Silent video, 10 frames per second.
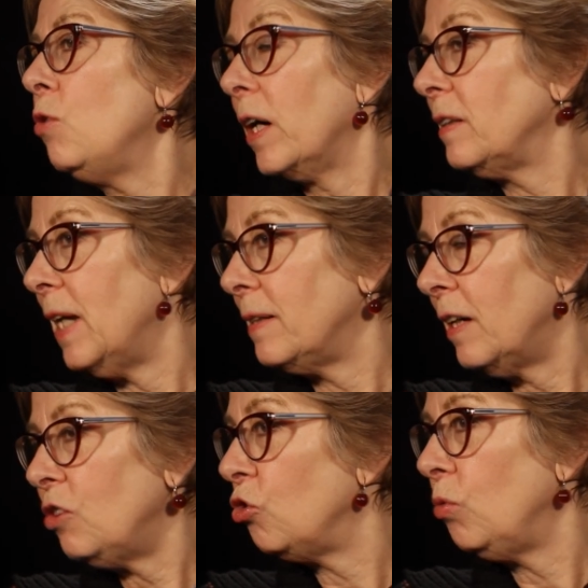au quartier
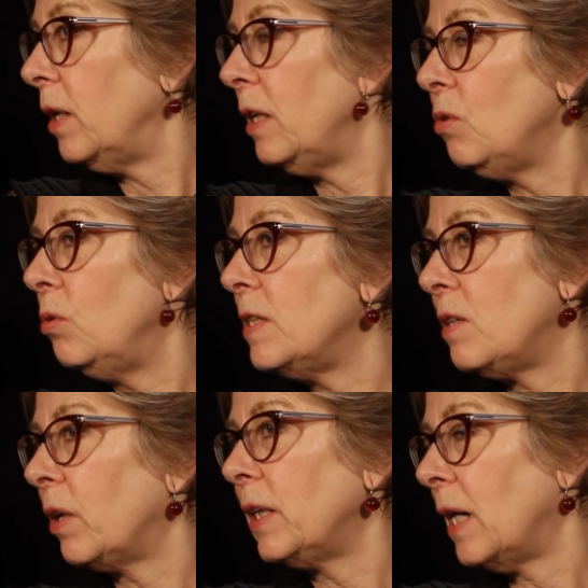latin et je suis allée au
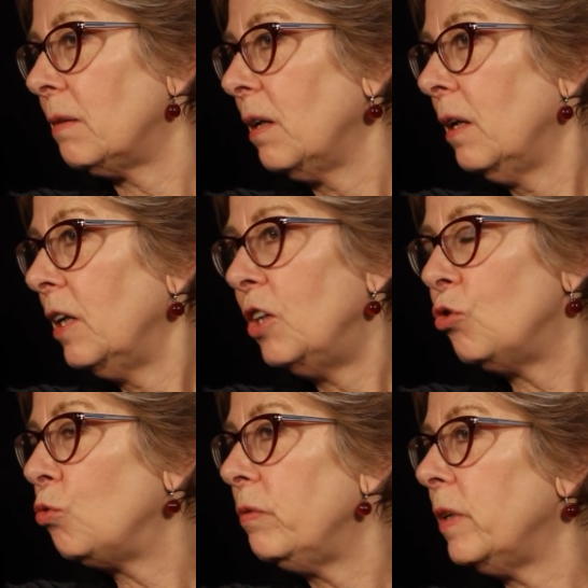lycée Henri IV. Et
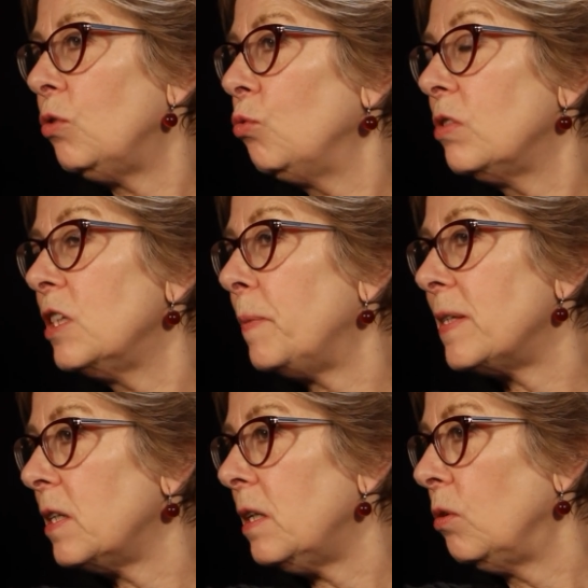je suivais tout ce qui se
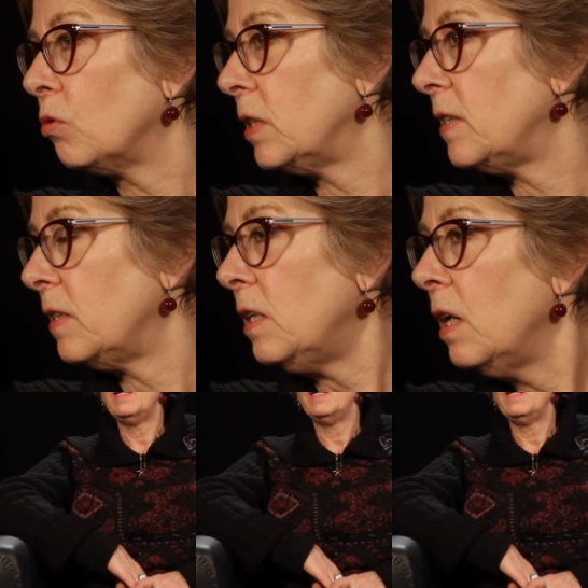passait dans ce lycée.